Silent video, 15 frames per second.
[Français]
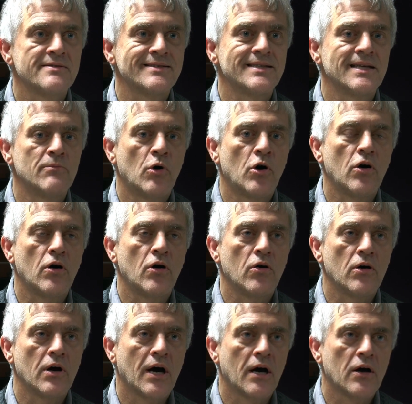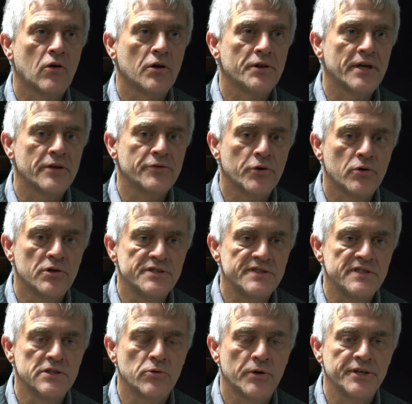c'est d'abord la rencontre entre les
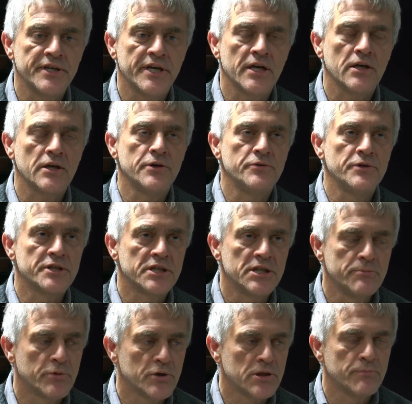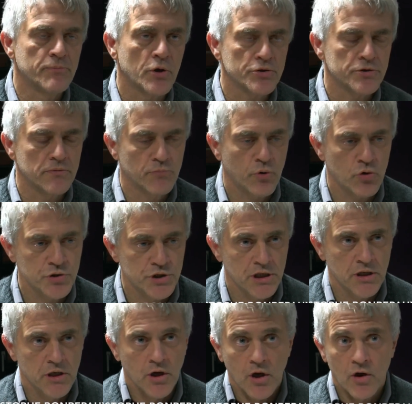citoyens et une équipe qui porte un projet.
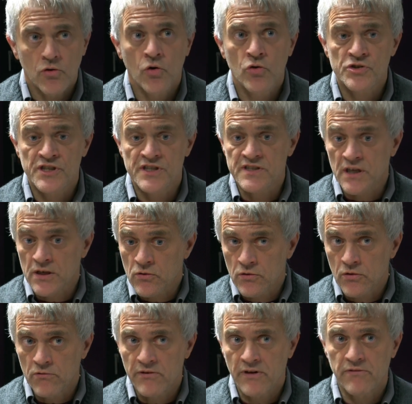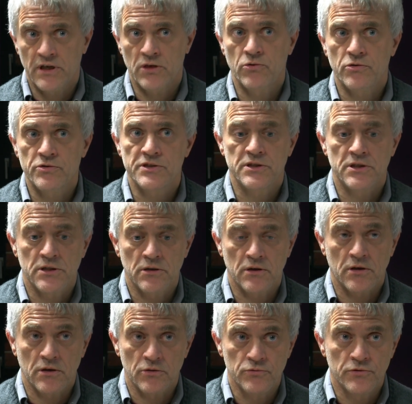Donc c'est ça que l'on va valoriser
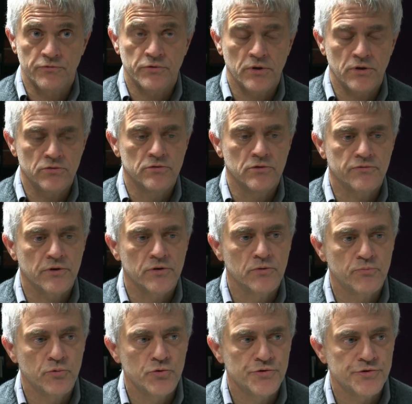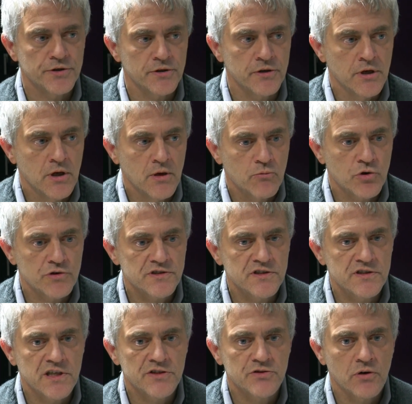une fois, une fois de plus pour
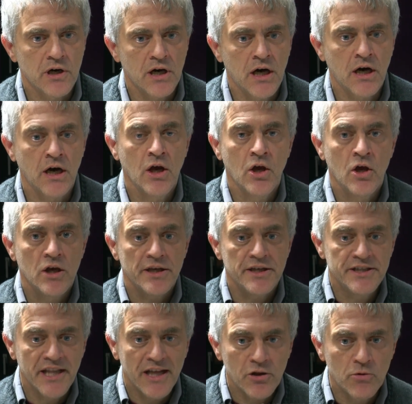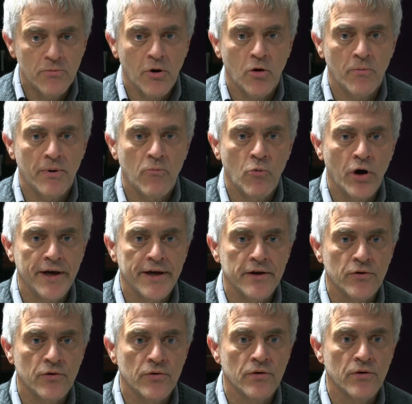ces élections-là. Il n'en demeure pas moins
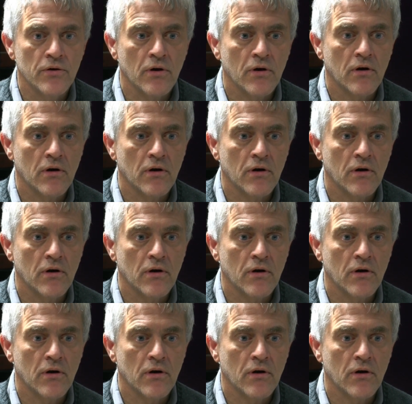que